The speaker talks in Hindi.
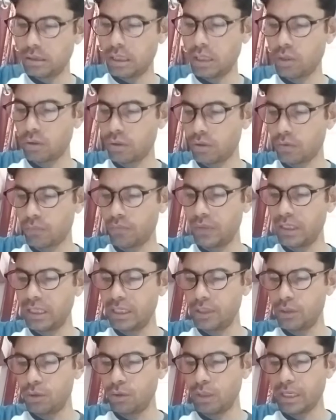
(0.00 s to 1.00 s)
अरुण विल
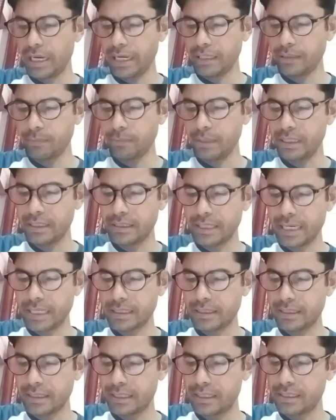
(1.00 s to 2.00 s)
यू लेट मी
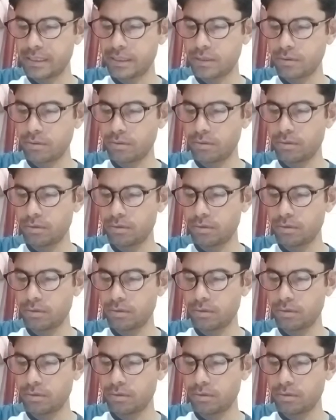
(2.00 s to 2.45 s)
टेक ट्रीज टू